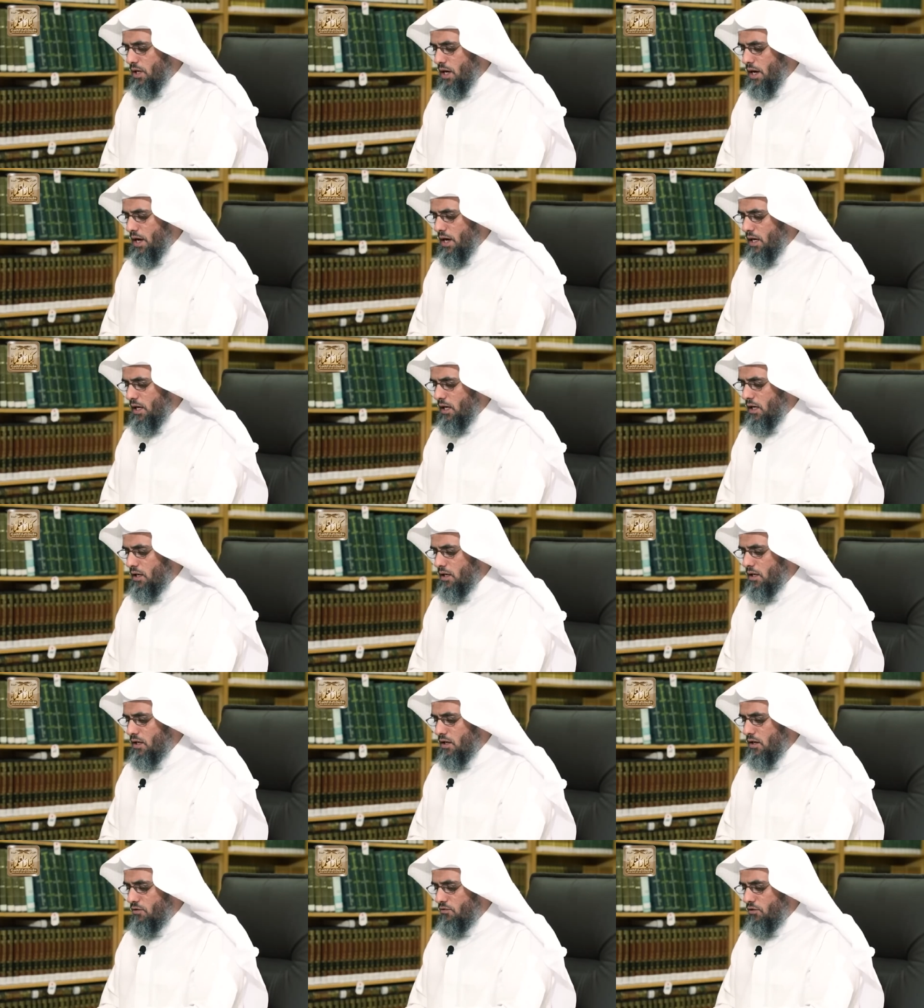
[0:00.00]
ضائع
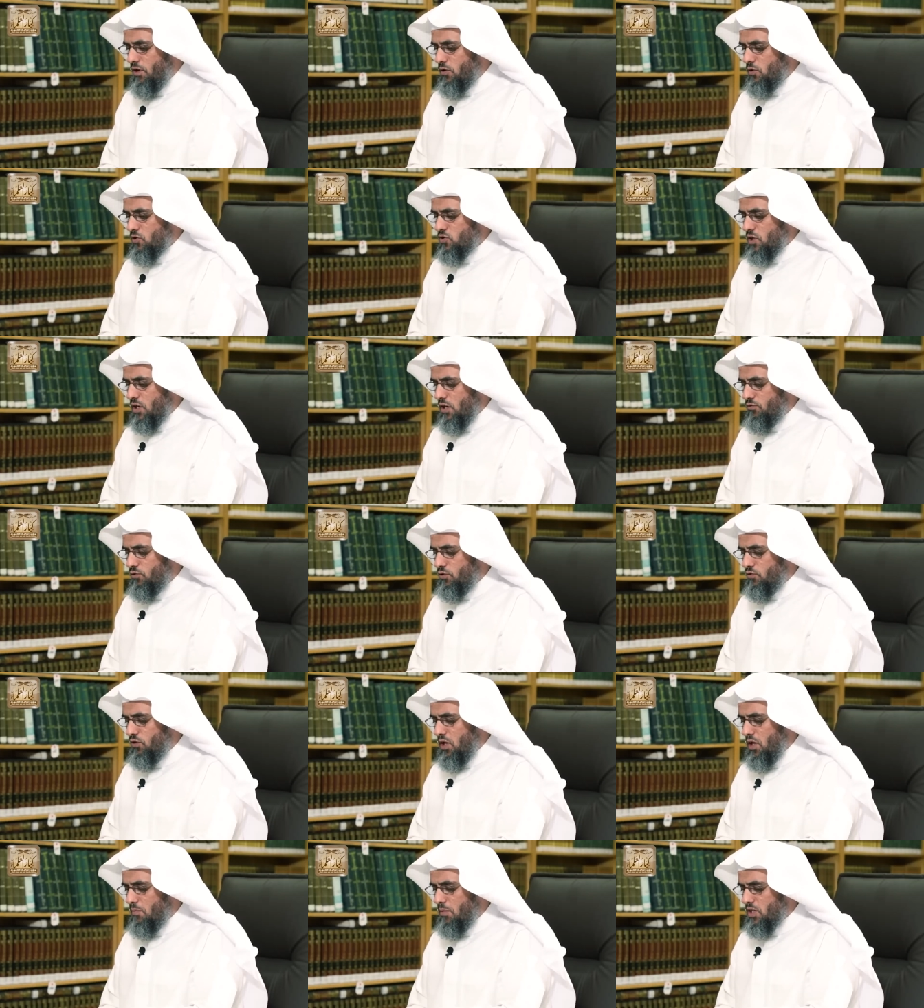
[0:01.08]
فيصرف
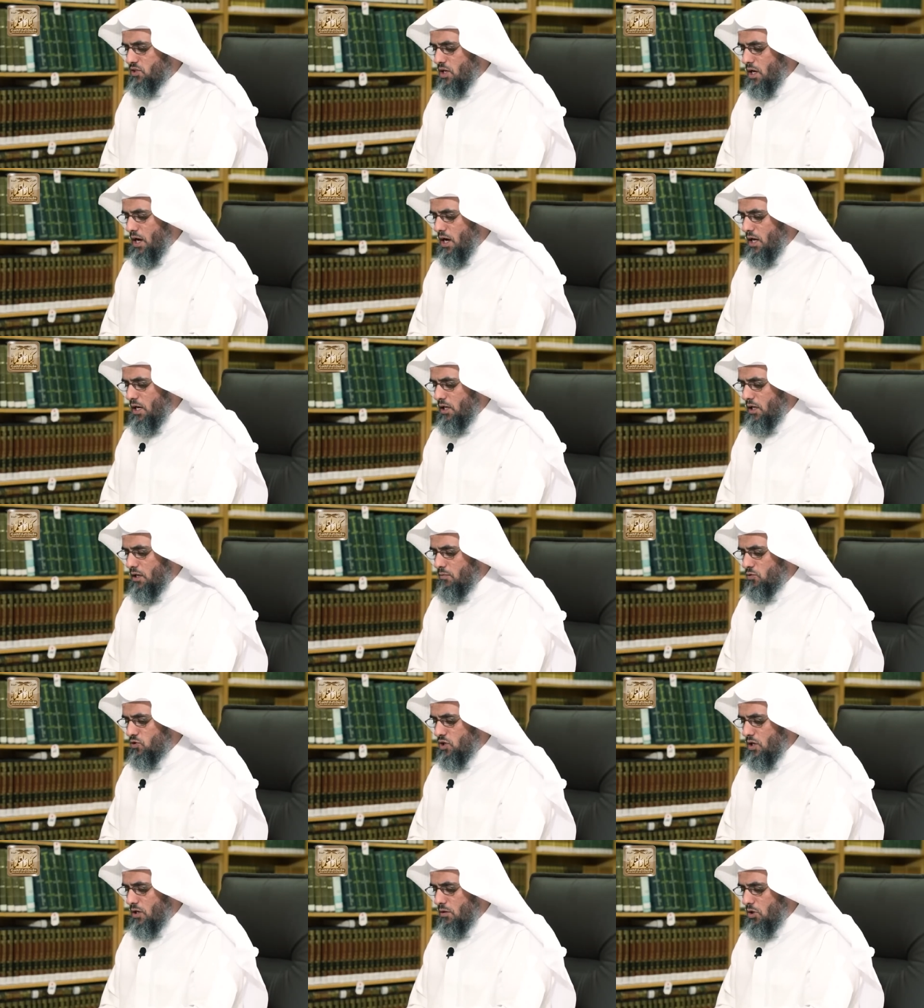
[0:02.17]
في مصالح
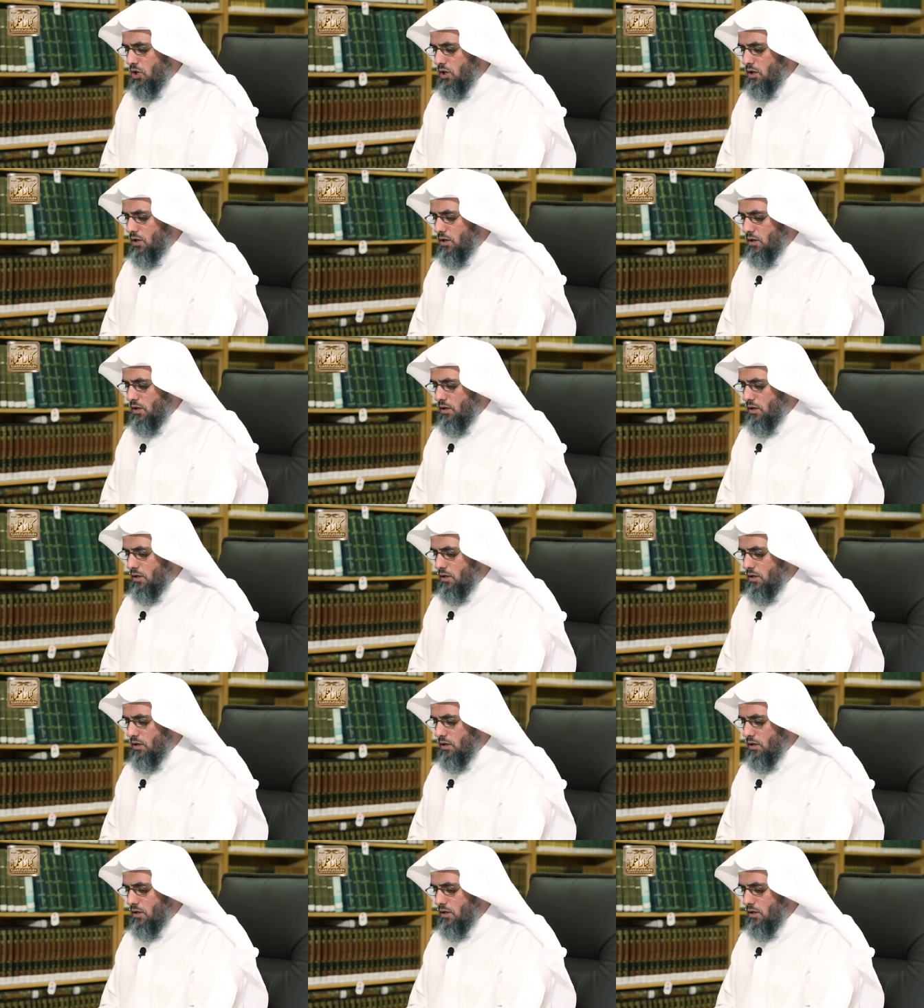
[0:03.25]
المسلمين